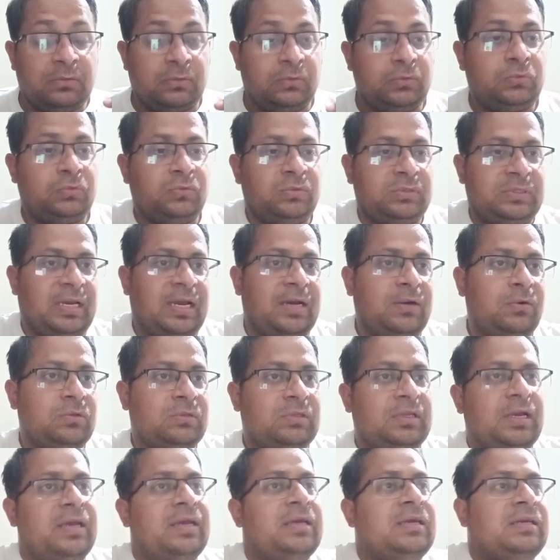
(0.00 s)
दोस्तों क्या
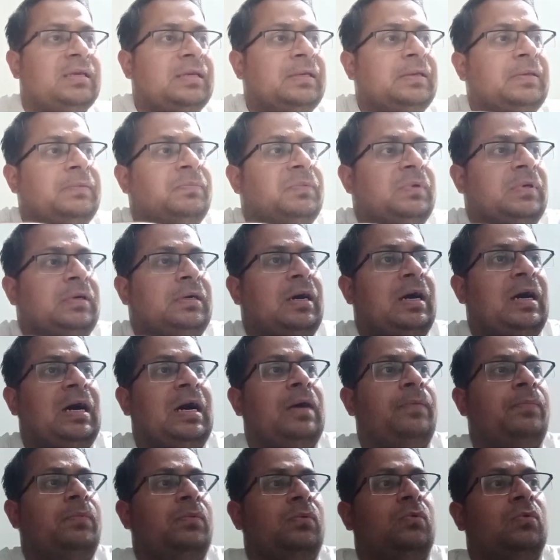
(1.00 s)
होता है कि
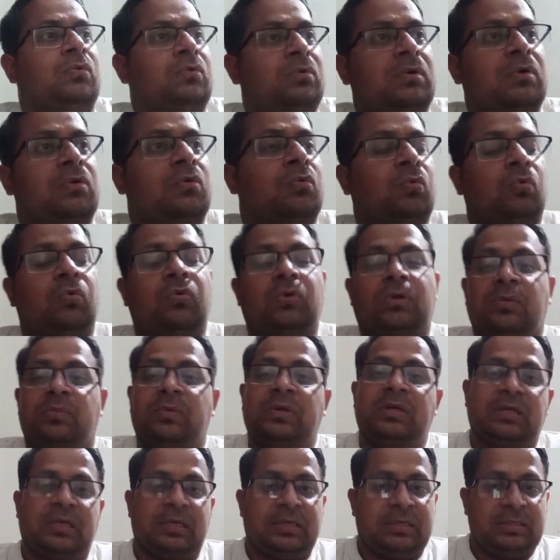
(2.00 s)
आप लोग कोर्ट
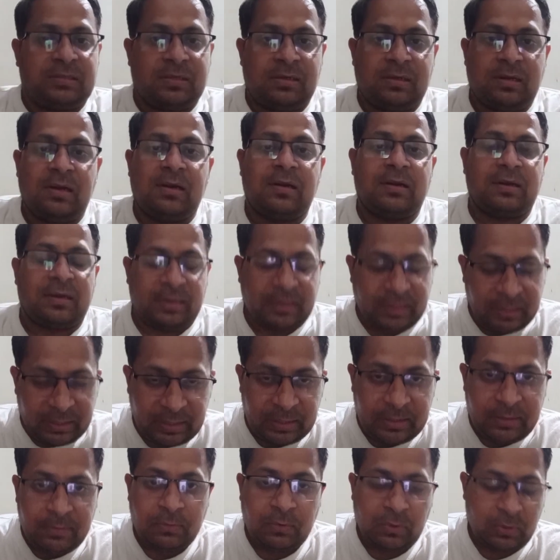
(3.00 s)
में केस लड़ रहे
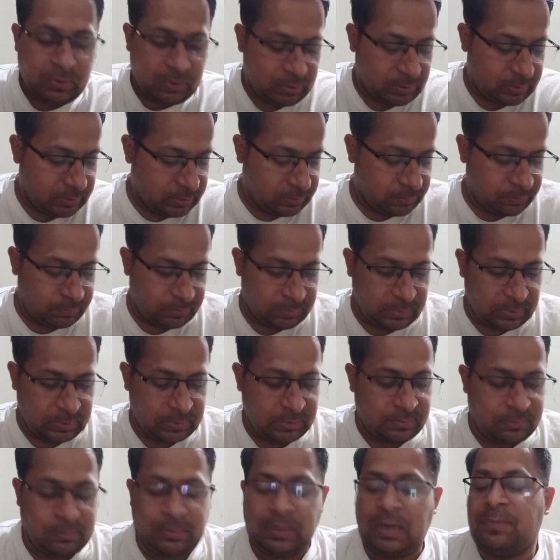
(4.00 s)
हैं और
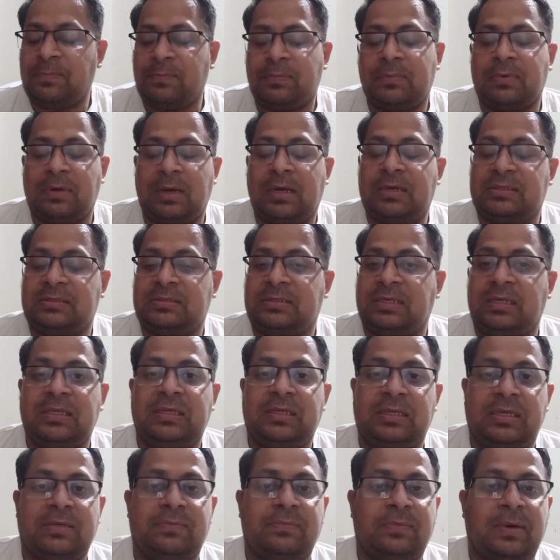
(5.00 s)
हम अक्सर
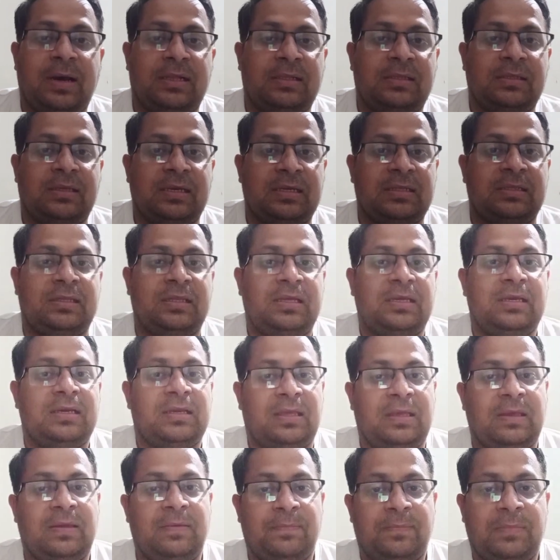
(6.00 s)
एक बात कहते
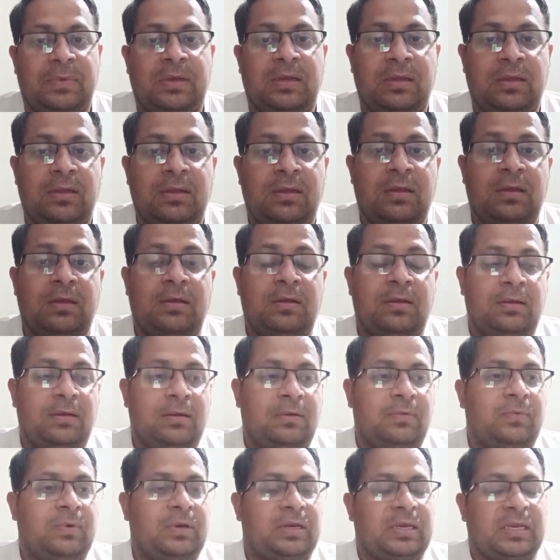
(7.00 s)
हैं कि
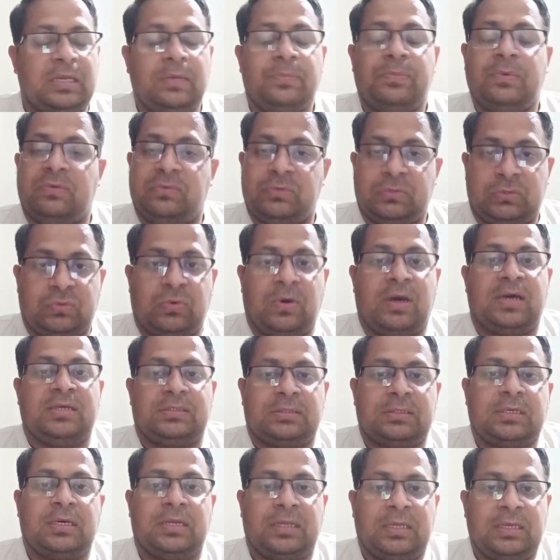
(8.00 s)
वकील पर
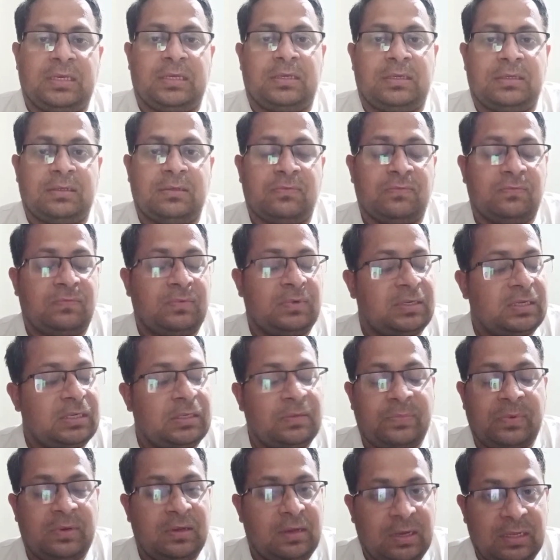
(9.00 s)
विश्वास करें
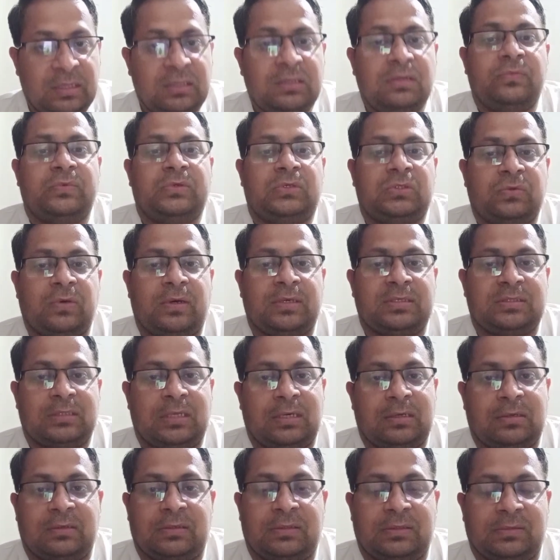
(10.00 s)
वकील पर अंधविश्वास
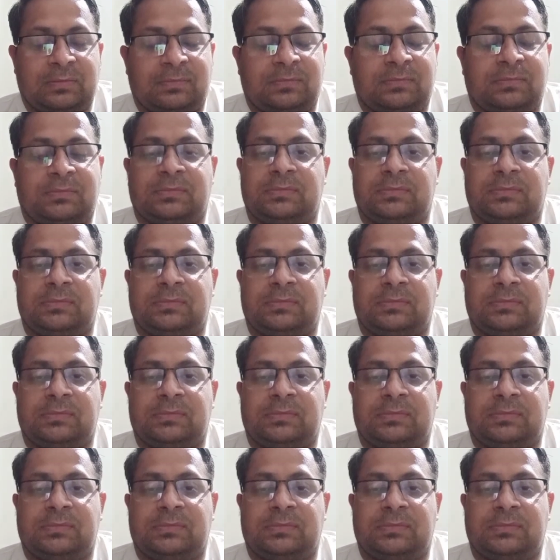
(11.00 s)
ना करें